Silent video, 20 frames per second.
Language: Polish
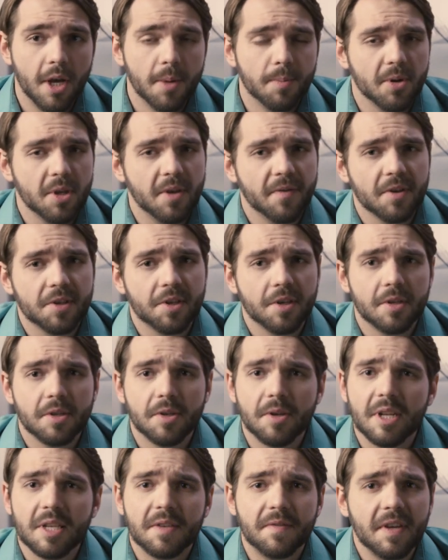ponieważ
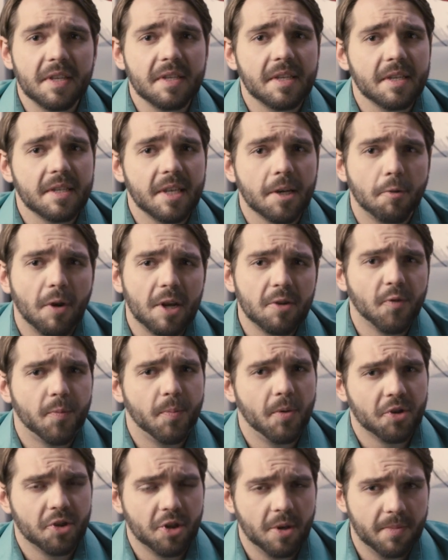coraz więcej zakładów
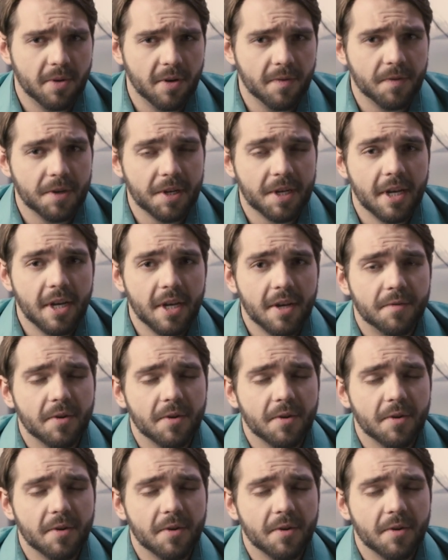pogrzebowych